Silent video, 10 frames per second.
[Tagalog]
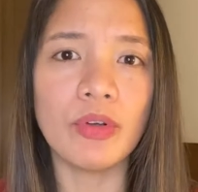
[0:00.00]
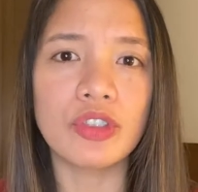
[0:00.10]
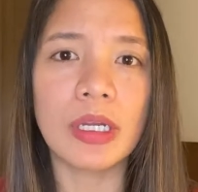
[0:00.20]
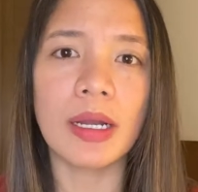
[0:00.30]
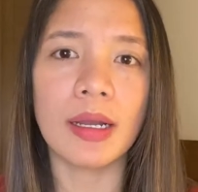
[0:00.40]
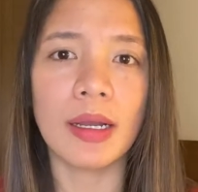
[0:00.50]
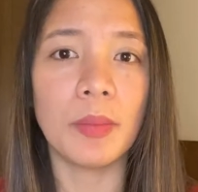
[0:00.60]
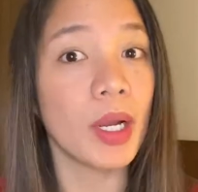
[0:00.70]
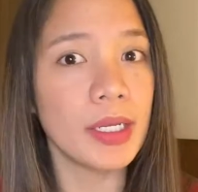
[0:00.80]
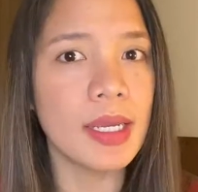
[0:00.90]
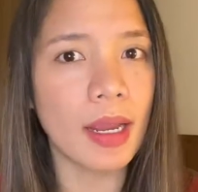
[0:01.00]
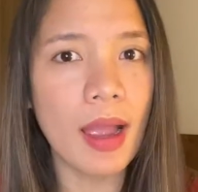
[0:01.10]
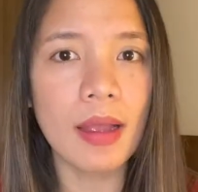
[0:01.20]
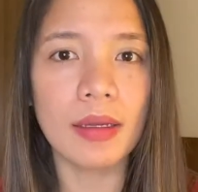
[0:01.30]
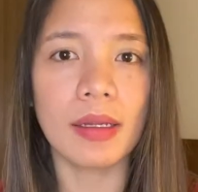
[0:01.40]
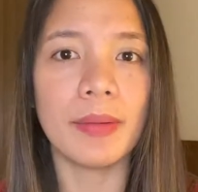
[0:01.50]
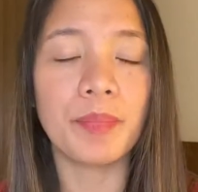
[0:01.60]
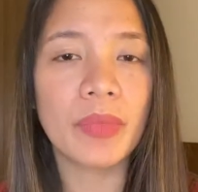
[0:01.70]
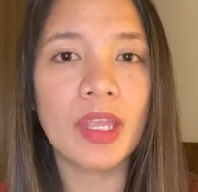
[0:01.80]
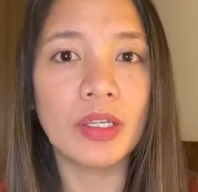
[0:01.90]
jud ka nga manganhi ka
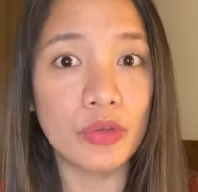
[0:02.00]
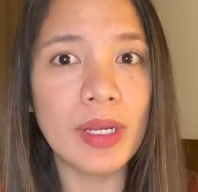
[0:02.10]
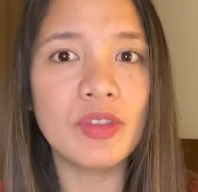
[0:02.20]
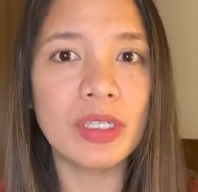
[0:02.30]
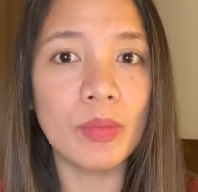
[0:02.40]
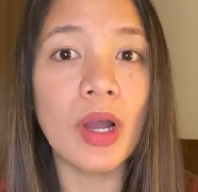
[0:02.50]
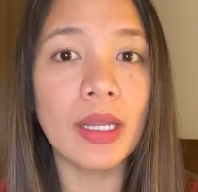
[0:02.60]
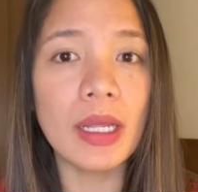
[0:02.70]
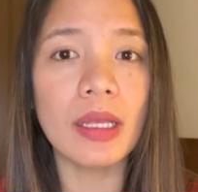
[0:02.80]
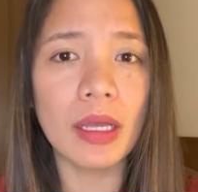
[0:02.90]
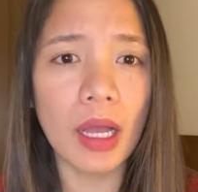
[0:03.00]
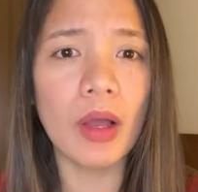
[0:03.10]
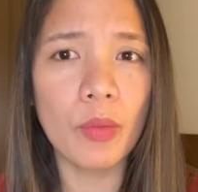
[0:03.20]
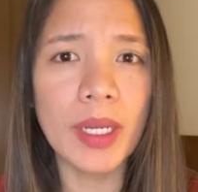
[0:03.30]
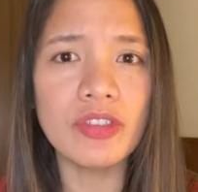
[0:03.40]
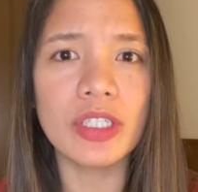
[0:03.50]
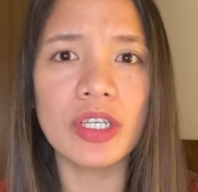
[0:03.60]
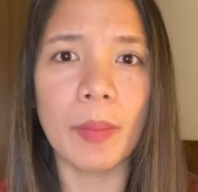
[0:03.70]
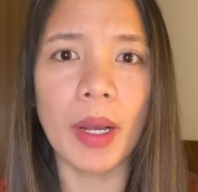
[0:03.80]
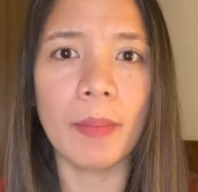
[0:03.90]
kanang dream jud nimo ana ubali jud na
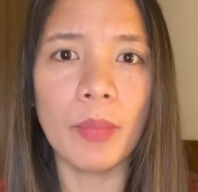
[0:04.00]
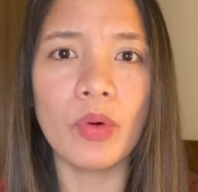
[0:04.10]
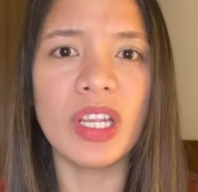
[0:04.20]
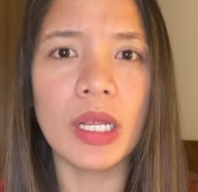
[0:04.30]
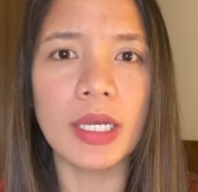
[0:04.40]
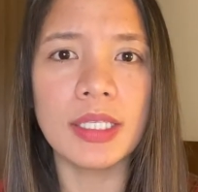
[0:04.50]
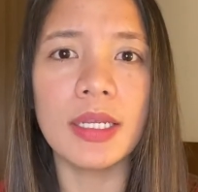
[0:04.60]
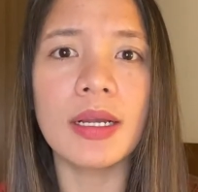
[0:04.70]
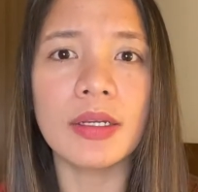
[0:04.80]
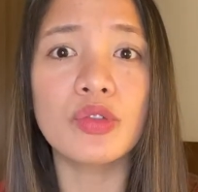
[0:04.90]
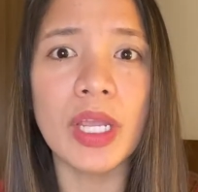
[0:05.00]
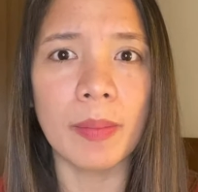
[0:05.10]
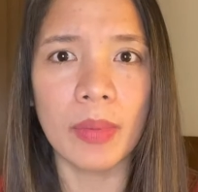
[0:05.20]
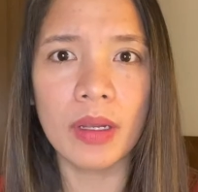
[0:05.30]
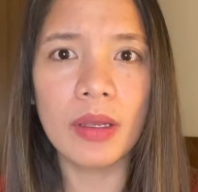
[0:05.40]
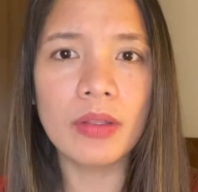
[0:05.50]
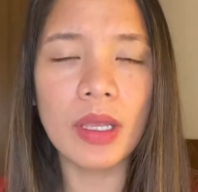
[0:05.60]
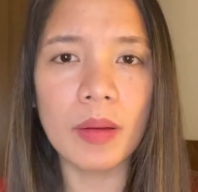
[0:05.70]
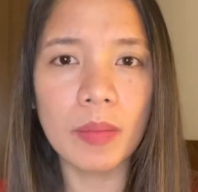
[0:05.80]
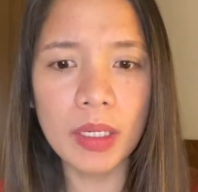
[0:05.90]
siya pangampo di lang kay sige lang kag dream
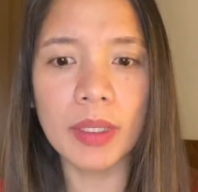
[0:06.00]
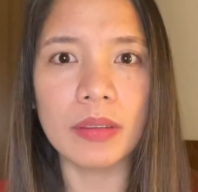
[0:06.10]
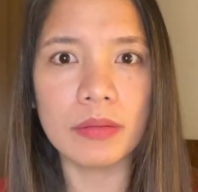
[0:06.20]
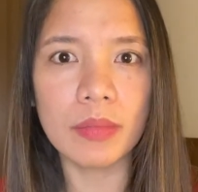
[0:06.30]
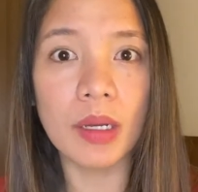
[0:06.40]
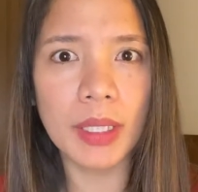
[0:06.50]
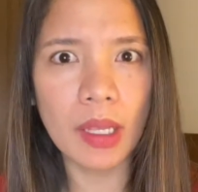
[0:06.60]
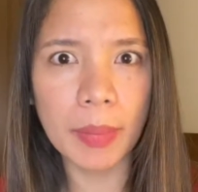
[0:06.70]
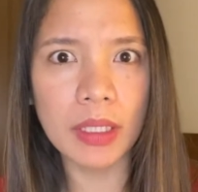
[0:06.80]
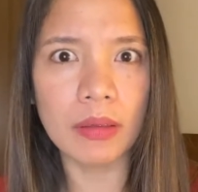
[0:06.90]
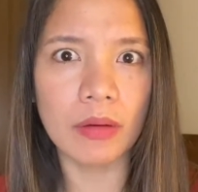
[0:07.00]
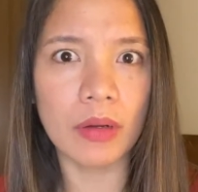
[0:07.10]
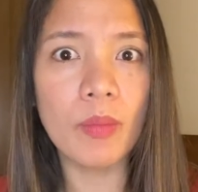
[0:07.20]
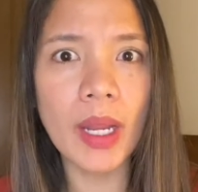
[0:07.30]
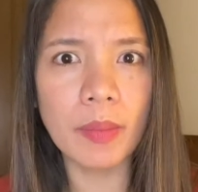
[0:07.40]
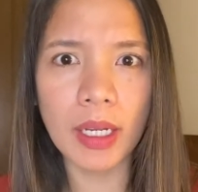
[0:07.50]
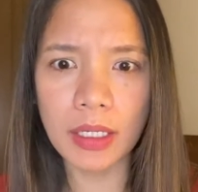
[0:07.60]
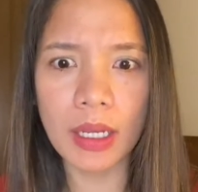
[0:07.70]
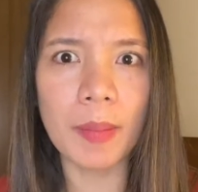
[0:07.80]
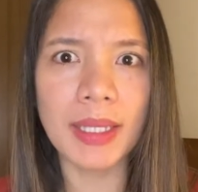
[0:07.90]
nya may bag makamata pa ta uban ba kay di
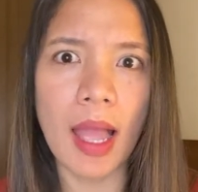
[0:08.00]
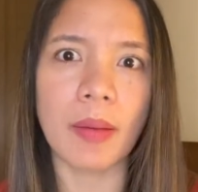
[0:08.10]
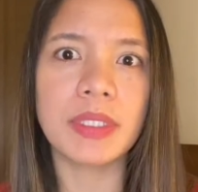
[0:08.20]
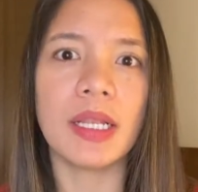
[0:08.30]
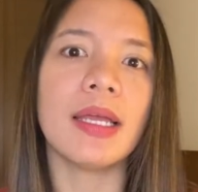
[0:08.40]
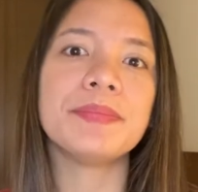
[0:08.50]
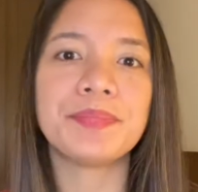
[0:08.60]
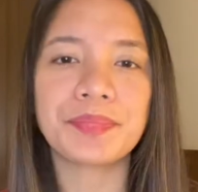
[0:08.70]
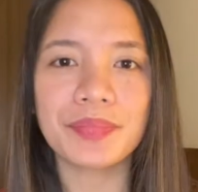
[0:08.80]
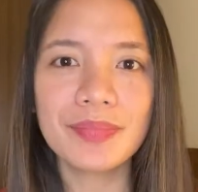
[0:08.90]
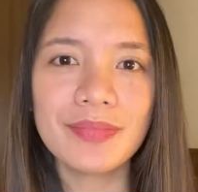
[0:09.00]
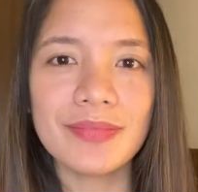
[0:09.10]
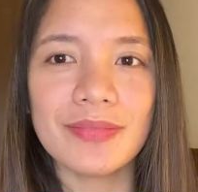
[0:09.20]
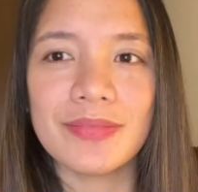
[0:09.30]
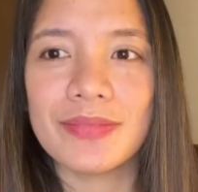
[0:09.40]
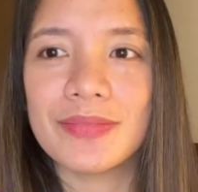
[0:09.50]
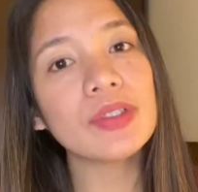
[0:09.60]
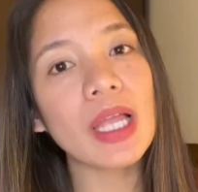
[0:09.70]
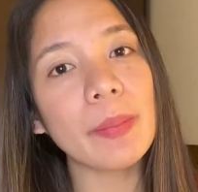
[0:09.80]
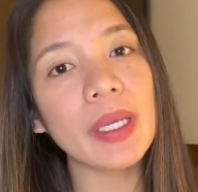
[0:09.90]
na kamata silan ang
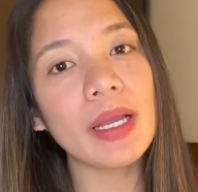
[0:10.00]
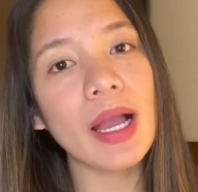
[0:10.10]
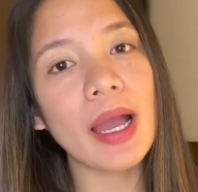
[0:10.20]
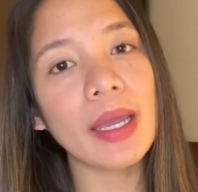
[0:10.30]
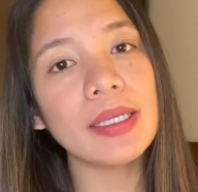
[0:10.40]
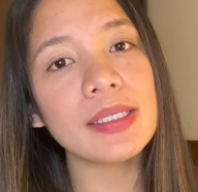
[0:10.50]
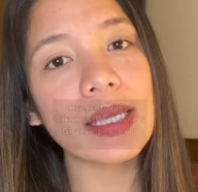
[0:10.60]
topic guys